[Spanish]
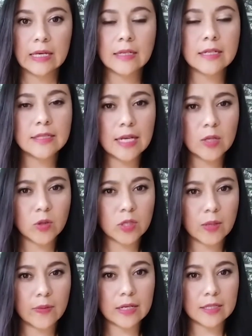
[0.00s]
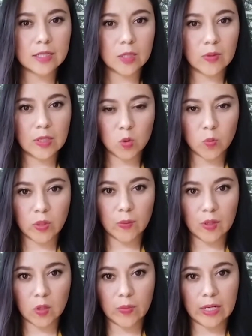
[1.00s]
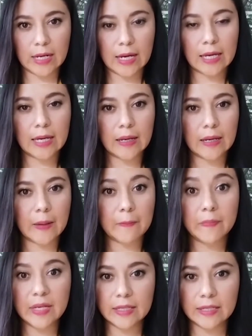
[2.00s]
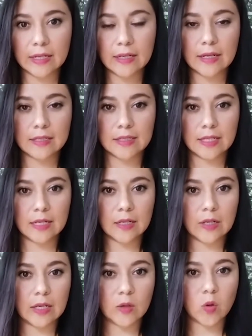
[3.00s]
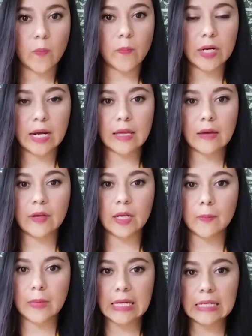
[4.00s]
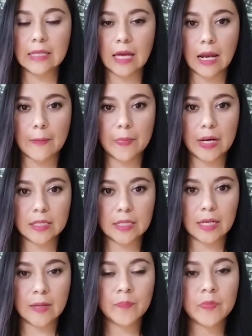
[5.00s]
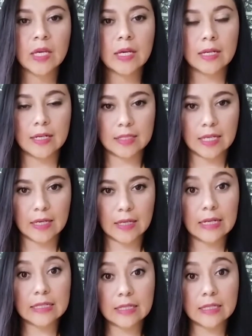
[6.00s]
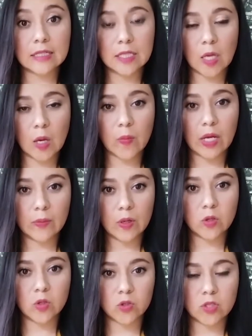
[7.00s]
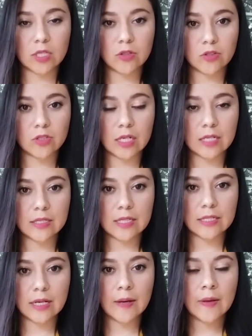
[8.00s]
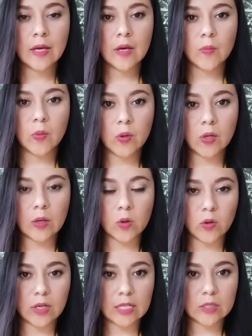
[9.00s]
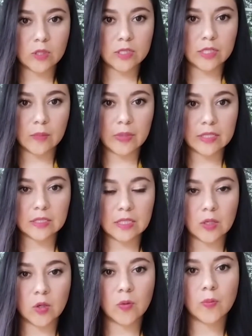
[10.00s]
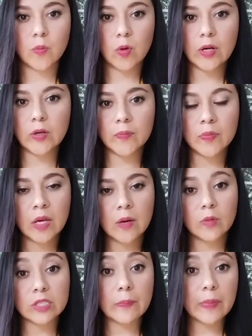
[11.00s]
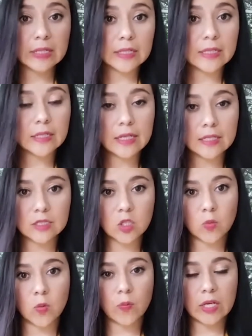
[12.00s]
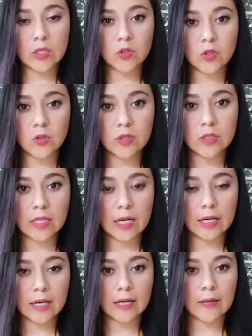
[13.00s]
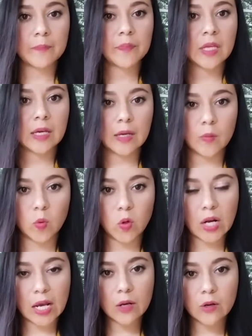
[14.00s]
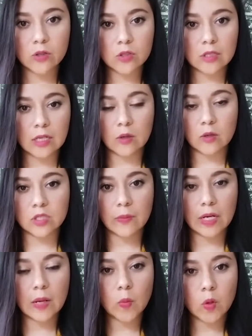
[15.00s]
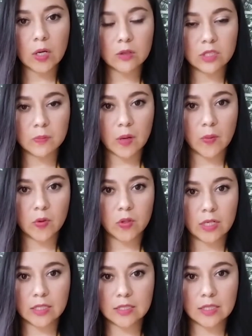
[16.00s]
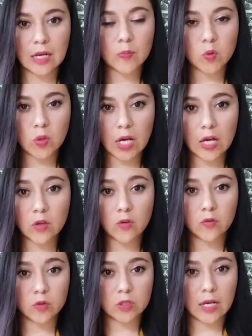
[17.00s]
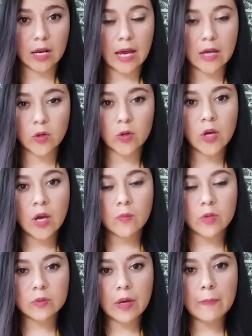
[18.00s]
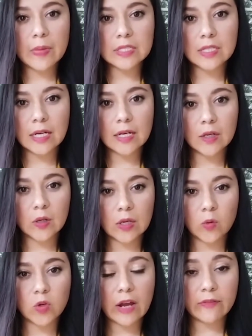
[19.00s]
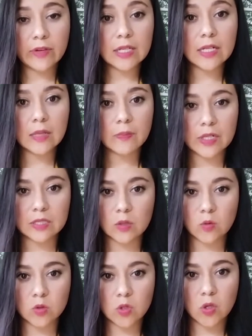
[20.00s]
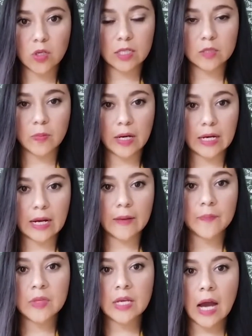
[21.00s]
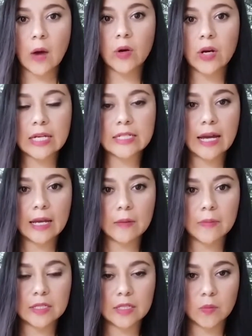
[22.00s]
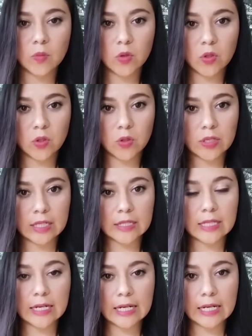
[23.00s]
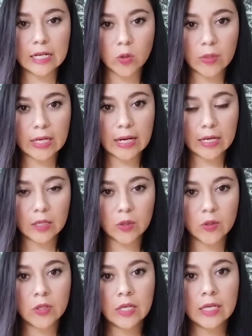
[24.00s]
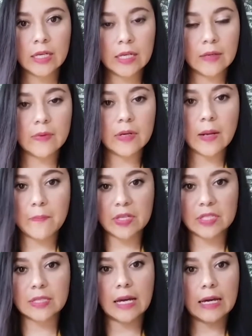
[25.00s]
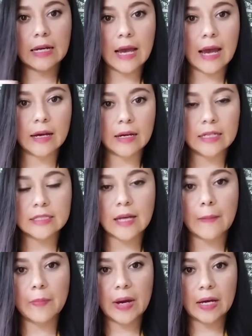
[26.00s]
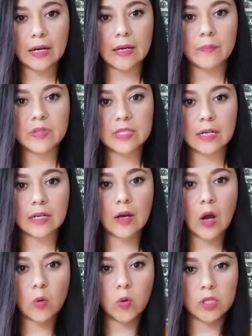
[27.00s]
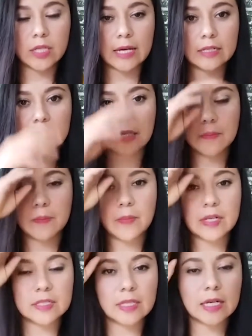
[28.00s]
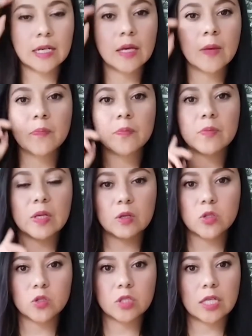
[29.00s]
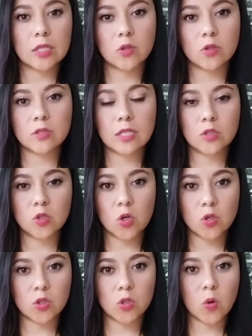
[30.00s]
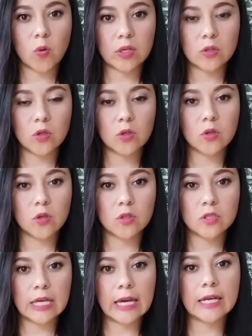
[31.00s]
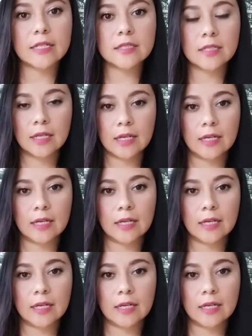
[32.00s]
Y es ahí donde va a recibir su primer homenaje en vida al ser eh, nombrada benemérita de la patria en ese, en ese diciembre de 1813 ya por el Congreso de Chilpancingo. Bueno, pues a partir de este momento, ya que eh, Morelos, eh, José María Morelos y Pavones, capturado, fusilado, pues va a empezar eh, una vida de persecuciones para ahora ya el matrimonio Quintana Roo Vicario y van a empezar a escapar, a empezar a ocultarse. Va a ser 1818 cuando dos ex